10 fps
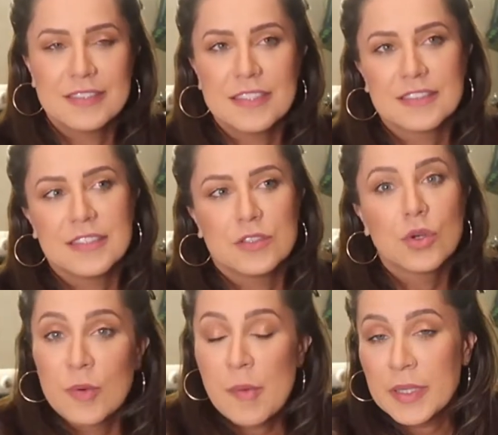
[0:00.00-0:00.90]
E assim,
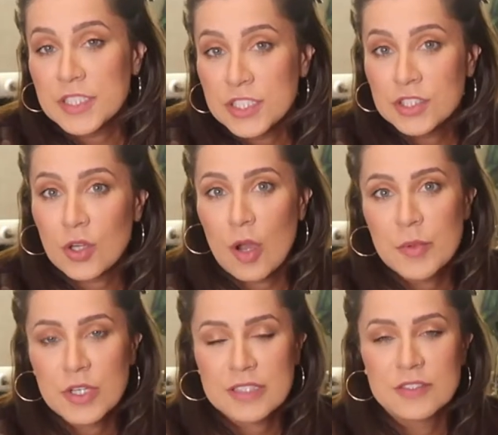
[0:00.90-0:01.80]
normalmente a gente
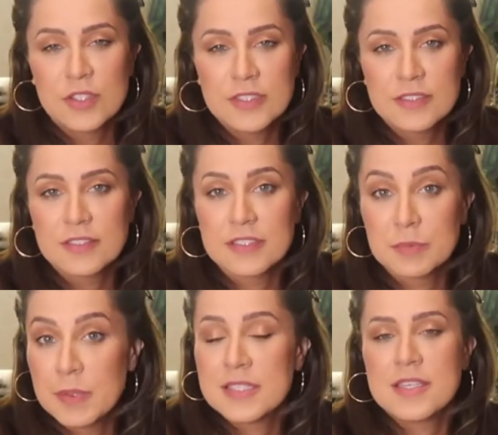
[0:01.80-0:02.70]
come em ocasiões
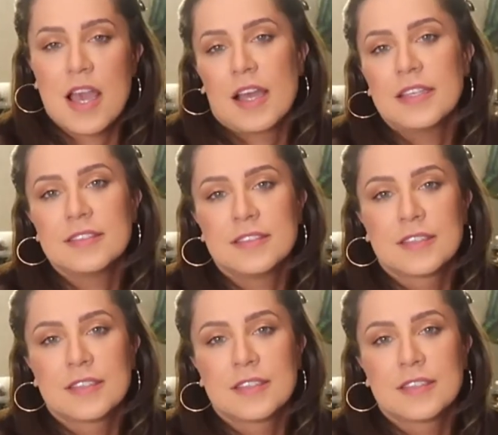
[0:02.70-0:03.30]
especiais,